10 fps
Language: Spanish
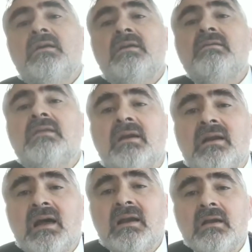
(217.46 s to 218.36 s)

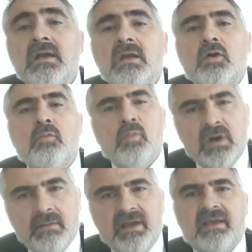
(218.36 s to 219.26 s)
enterrar con
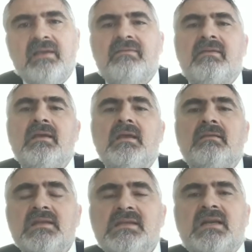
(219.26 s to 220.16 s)
buena vejez.
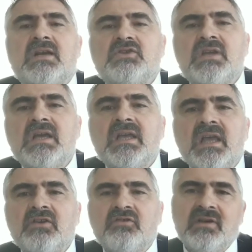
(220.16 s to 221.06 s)
Dice Rashi ahí
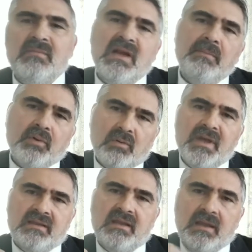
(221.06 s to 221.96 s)
que Hashem le
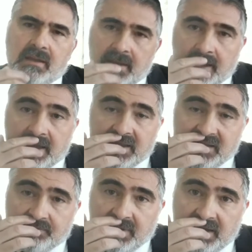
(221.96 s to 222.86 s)
promete en
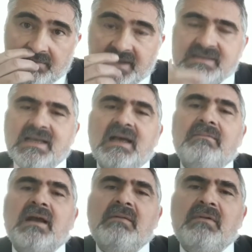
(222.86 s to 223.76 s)
esas palabras a
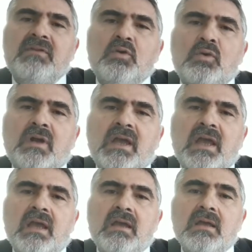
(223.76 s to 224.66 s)
Abraham vino
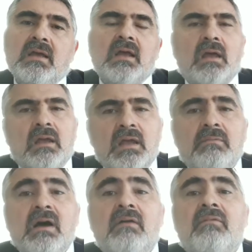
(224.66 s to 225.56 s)
que
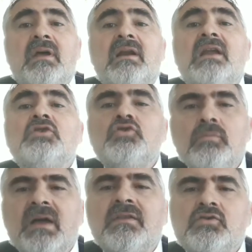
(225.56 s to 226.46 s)
iba a ver la
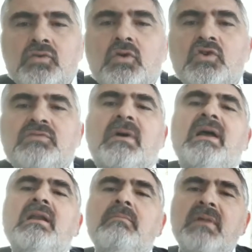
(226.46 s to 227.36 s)
chubá de su hijo
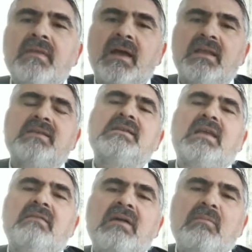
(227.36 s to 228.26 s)
Ismael en vida. Quiere decir
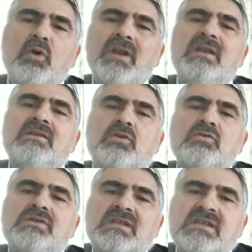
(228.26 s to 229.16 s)
que iba a morir
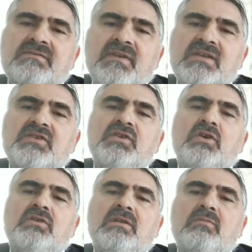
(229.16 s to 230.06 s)
con
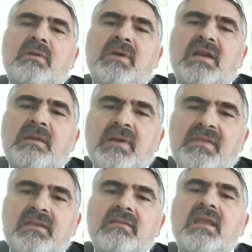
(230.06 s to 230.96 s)
satisfacción, de una manera
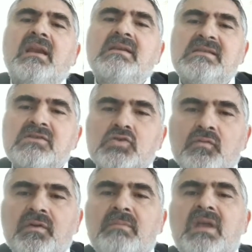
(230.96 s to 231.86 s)
placentera, sin
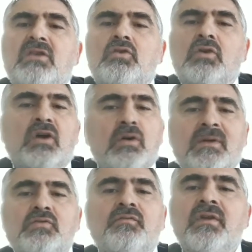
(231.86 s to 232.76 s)
sufrimiento, que no
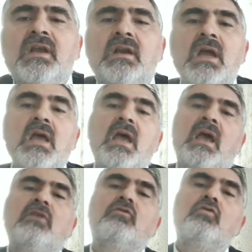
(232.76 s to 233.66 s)
iba a sufrir
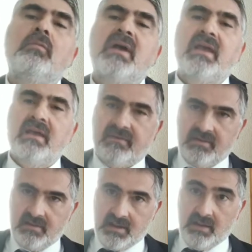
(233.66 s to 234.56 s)
en su
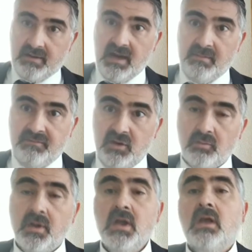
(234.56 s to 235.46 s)
vejez. Abraham
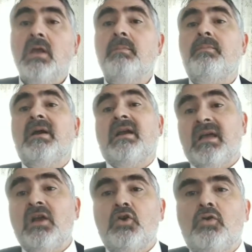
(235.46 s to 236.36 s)
vino. Y para
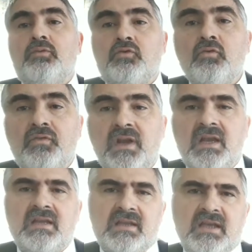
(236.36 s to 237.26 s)
que él no
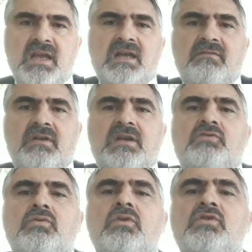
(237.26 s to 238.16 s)
sufriera tenía que ver que
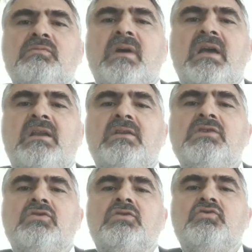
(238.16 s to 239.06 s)
su hijo Ismael
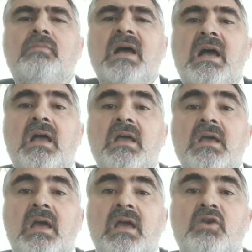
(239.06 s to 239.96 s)
hizo chubá.
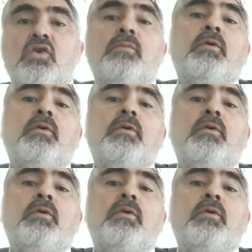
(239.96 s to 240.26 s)
No